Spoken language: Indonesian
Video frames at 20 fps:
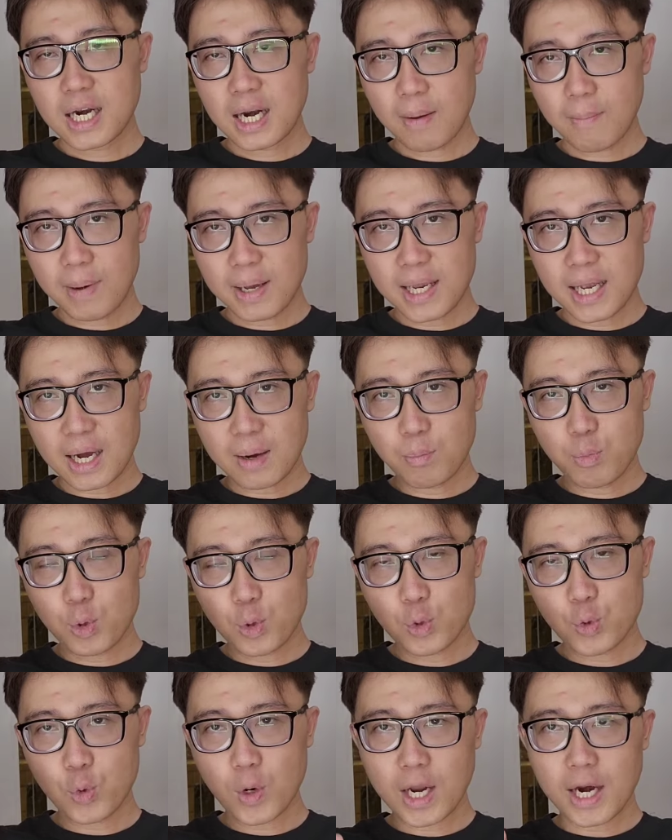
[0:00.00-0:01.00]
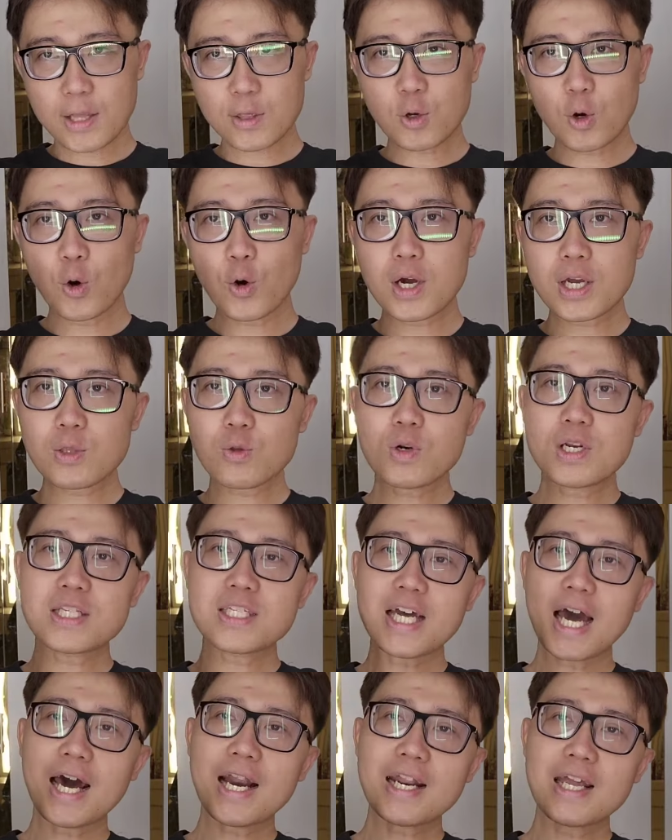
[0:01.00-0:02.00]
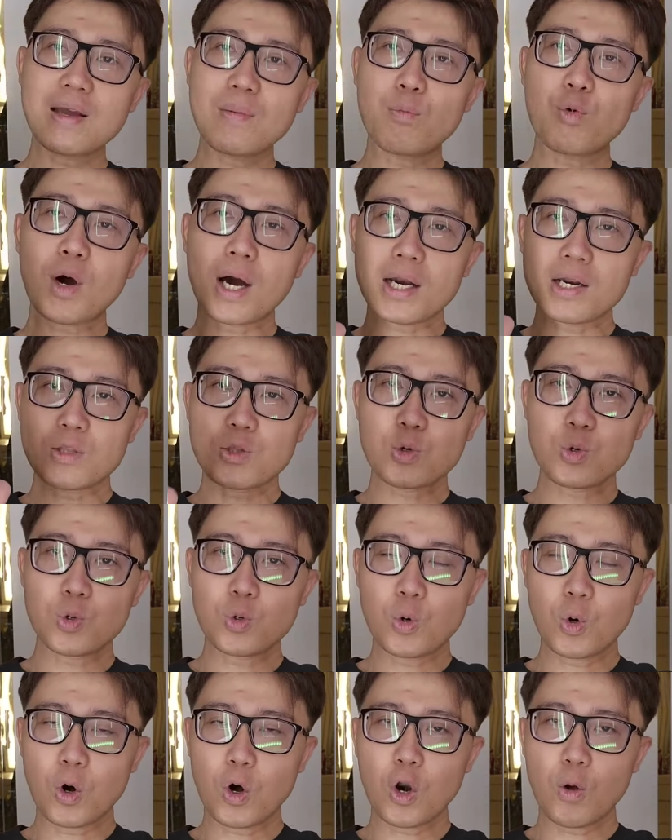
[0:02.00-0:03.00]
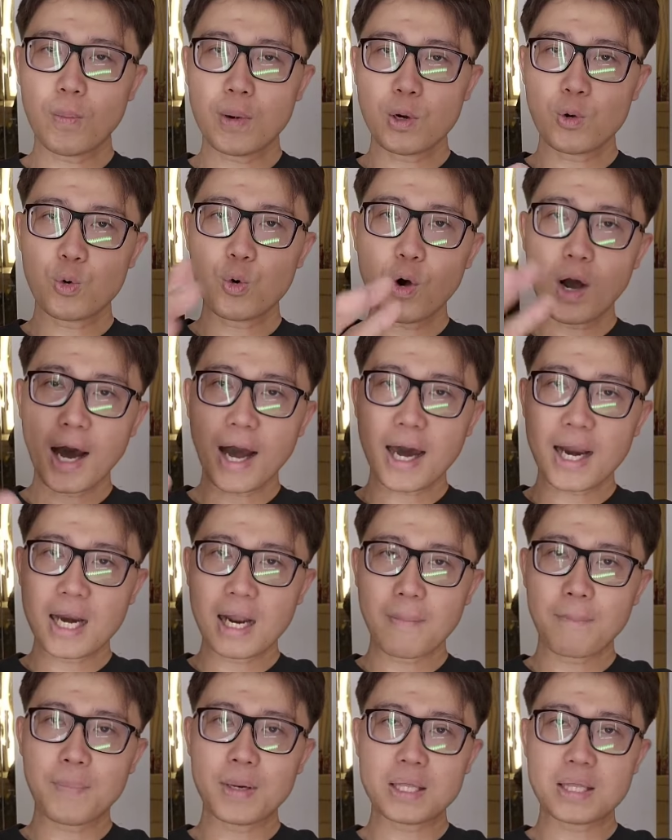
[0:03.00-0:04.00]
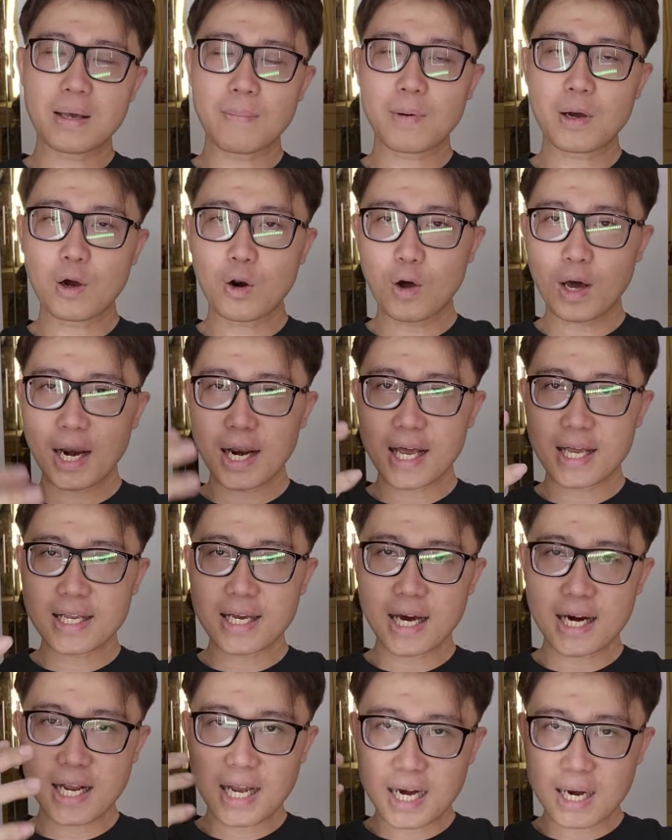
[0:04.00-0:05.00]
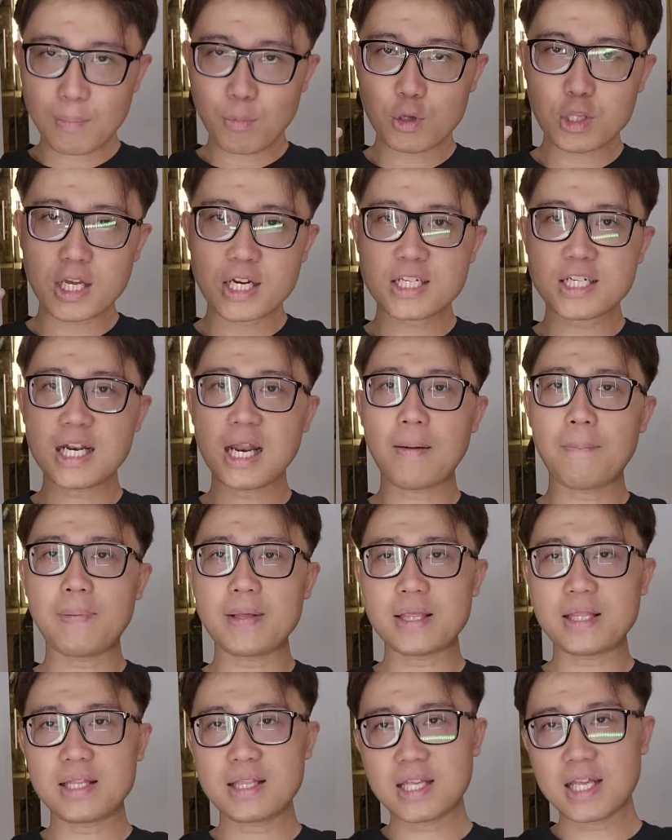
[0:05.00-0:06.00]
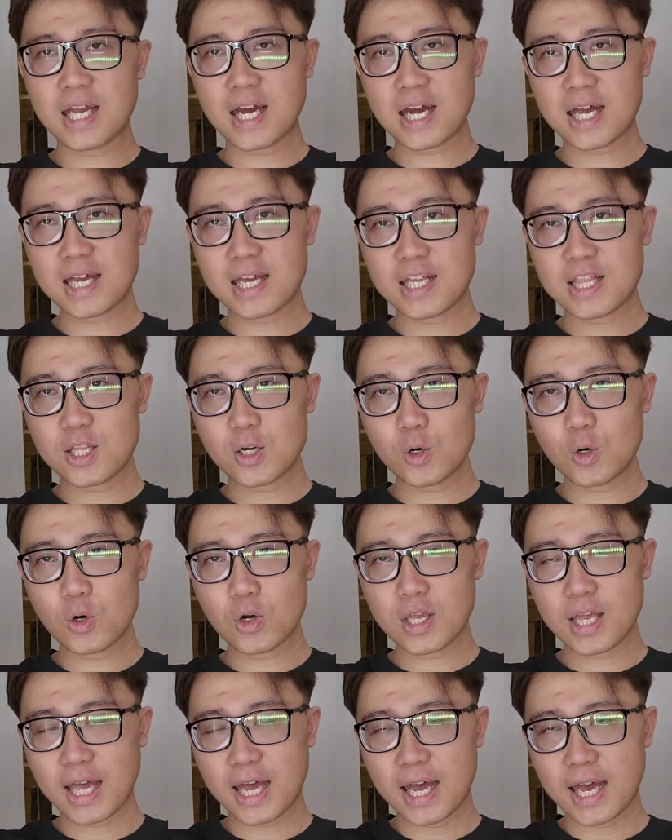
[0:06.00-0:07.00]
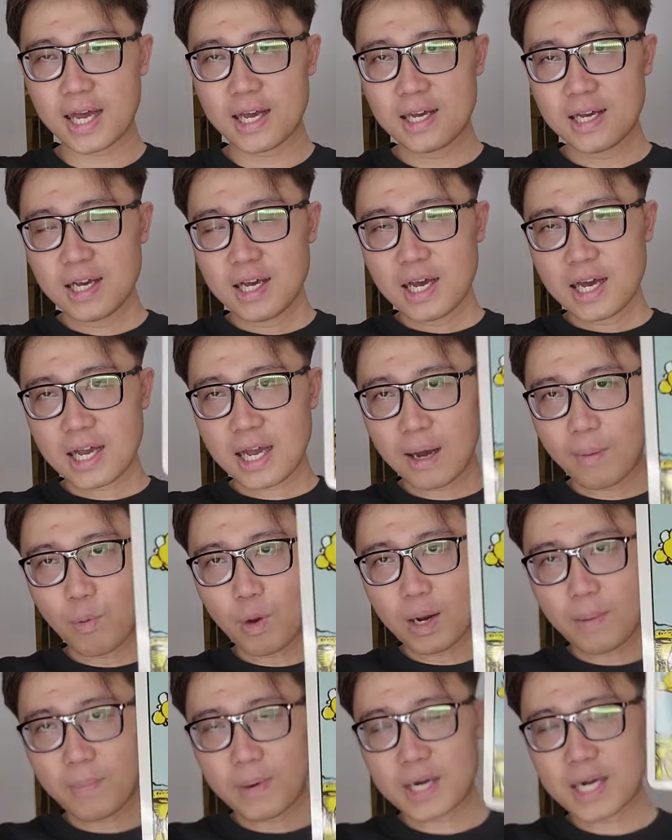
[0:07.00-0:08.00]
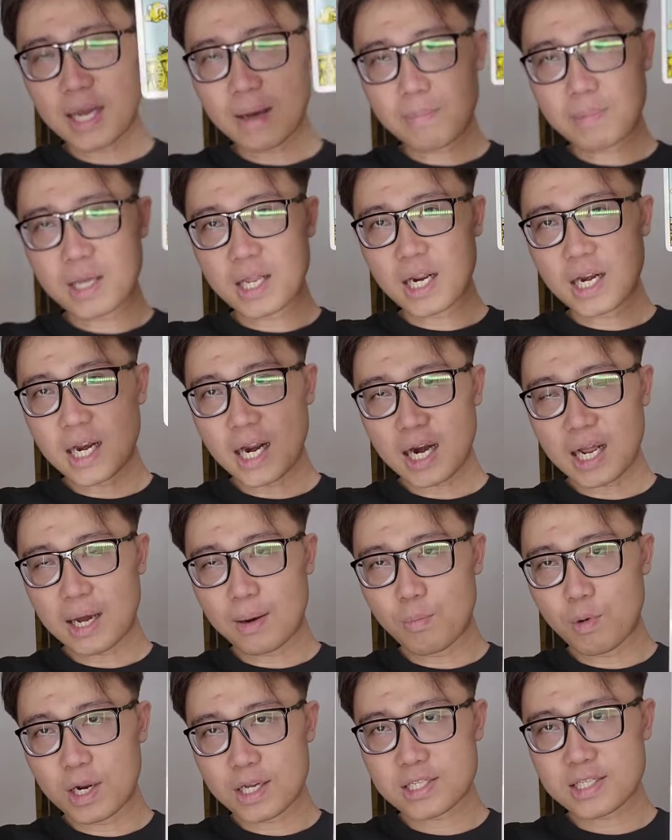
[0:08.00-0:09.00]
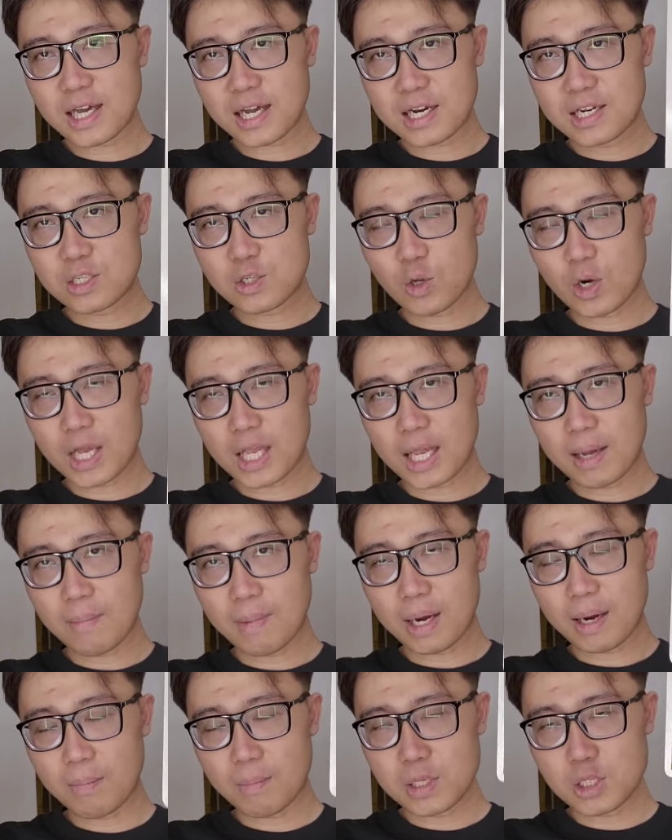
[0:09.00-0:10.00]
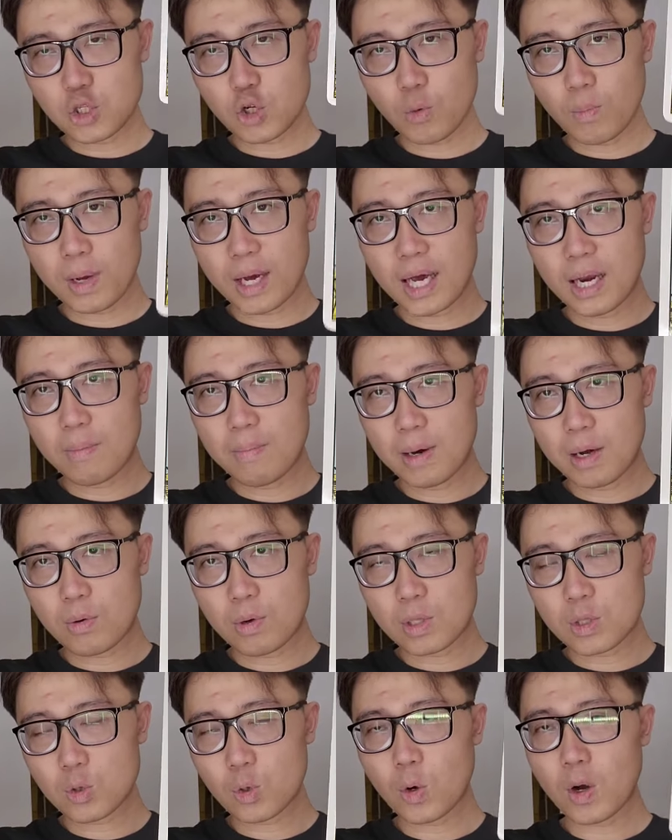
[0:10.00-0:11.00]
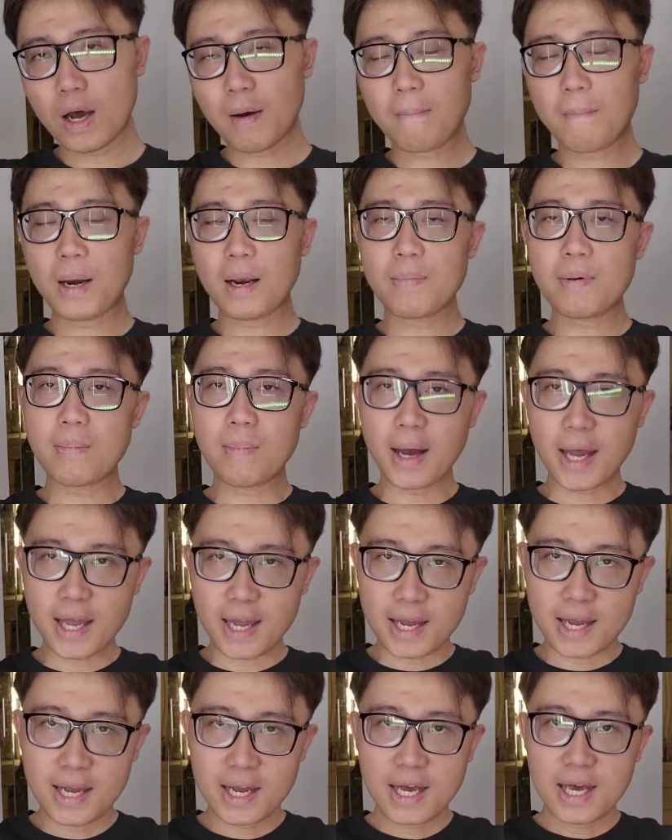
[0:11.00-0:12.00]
namanya keberuntungan atau hoki itu dicari bukan ditunggu kalau menunggu nggak akan dapat tapi kalau kalian nyari ada potensi dapat intinya kayak gitu ya nggak boleh berdiam diri dan nggak boleh stuck di zona nyaman. Mencoba hal baru itu lebih baik.